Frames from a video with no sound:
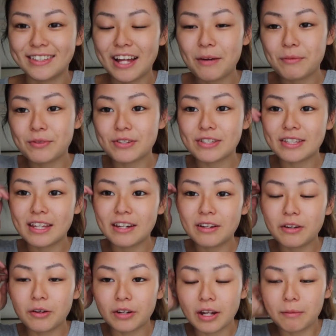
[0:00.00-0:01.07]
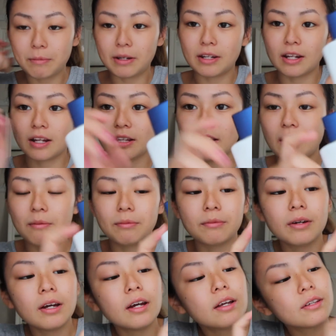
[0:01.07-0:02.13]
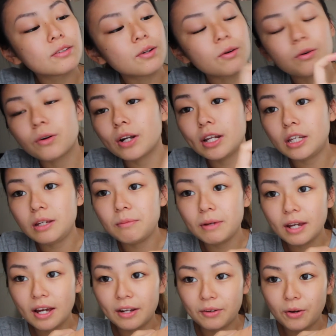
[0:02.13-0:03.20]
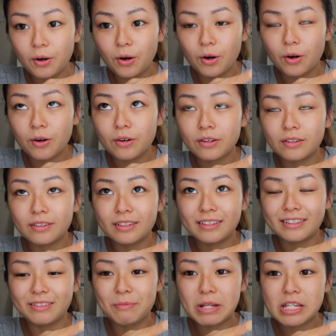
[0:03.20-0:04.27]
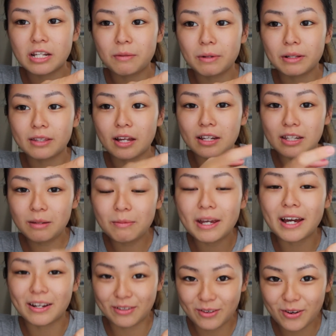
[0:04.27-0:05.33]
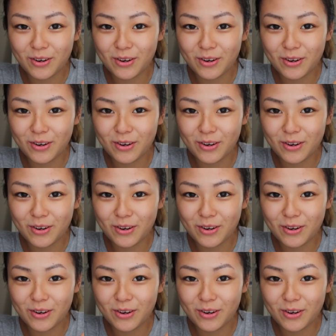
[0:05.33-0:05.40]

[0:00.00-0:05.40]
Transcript: 多分知ってるよねみんな多分そうこれニベアのめっちゃ黙ったニベアの